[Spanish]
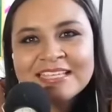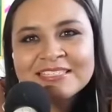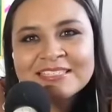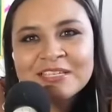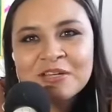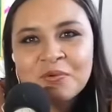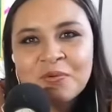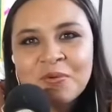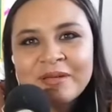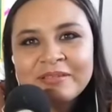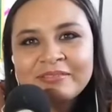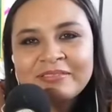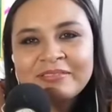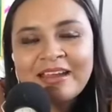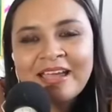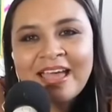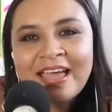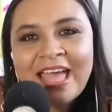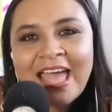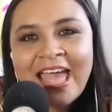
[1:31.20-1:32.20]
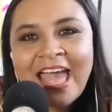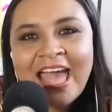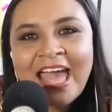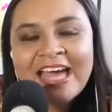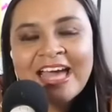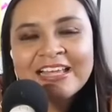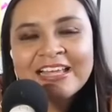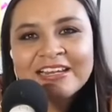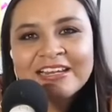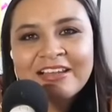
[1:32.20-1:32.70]
allá se encuentra
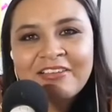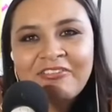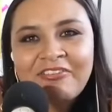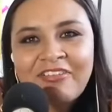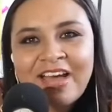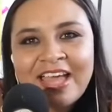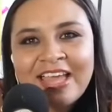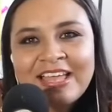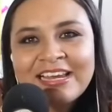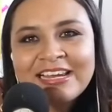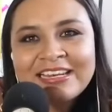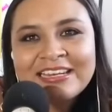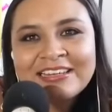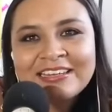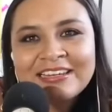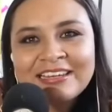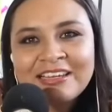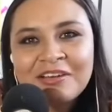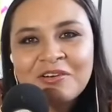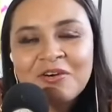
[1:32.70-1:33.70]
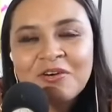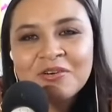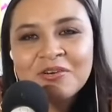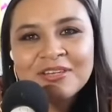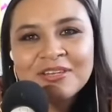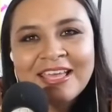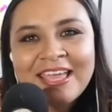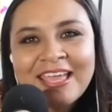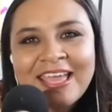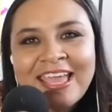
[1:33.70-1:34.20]
Rafael
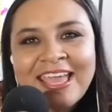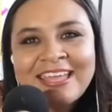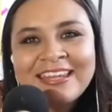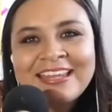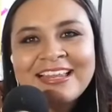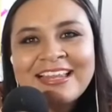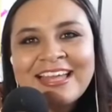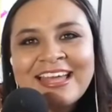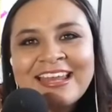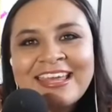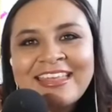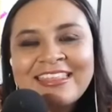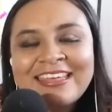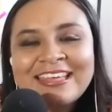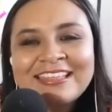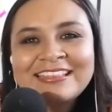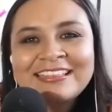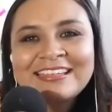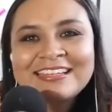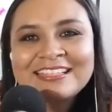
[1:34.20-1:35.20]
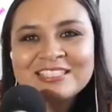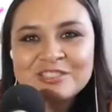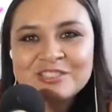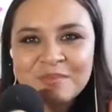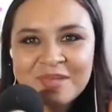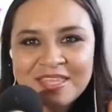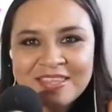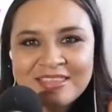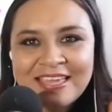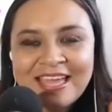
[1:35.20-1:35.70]
Rejón en el área de
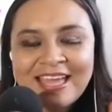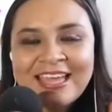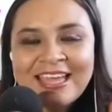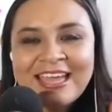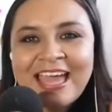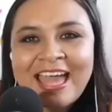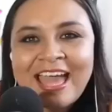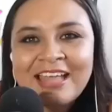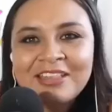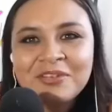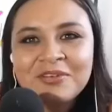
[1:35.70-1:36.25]
Transmedia.